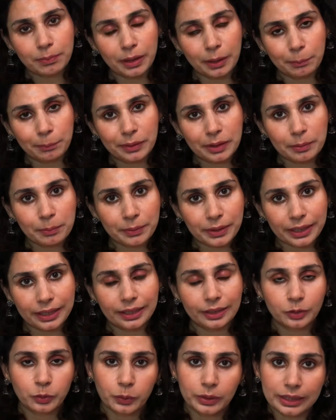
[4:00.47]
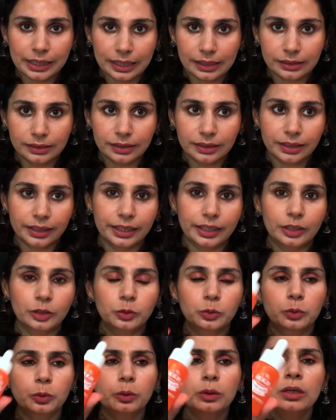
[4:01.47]
प्लम टप रहे थोड़ी हेल्दी रहे
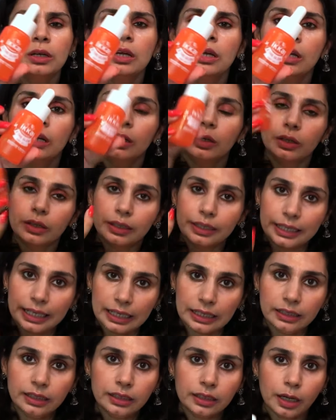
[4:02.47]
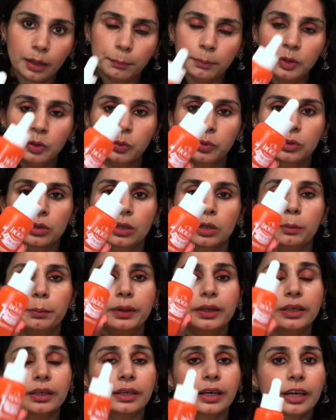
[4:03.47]
तो डेली ना भी यूज़ करो
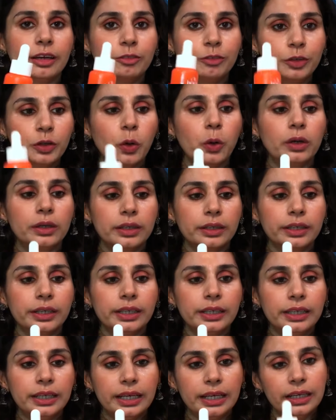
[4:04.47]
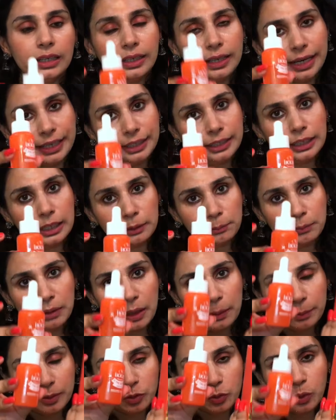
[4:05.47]
बट एवरी ऑल्टरनेट डे नाइट टाइम में
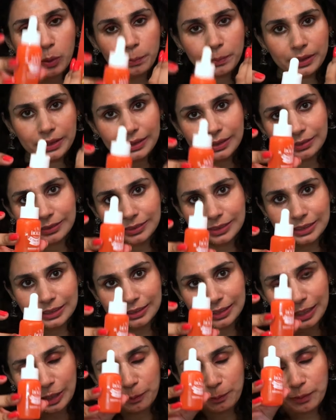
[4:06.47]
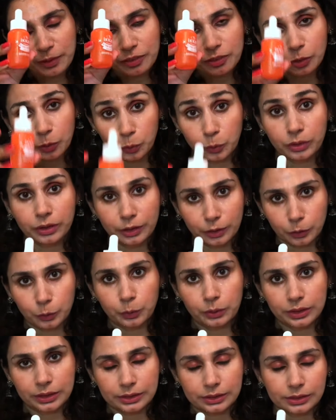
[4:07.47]
आप इसको अपने स्किन केयर में ज़रूर
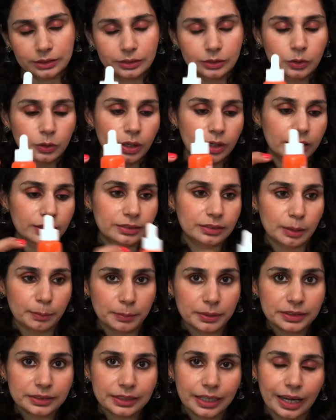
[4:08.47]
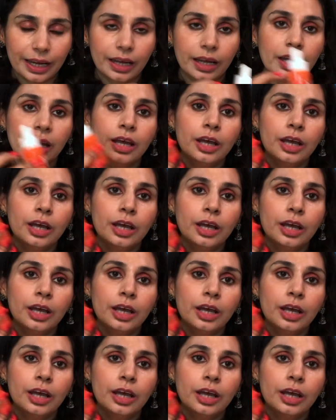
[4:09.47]
इंक्लूड कर सकते हो अगर समर्स हैं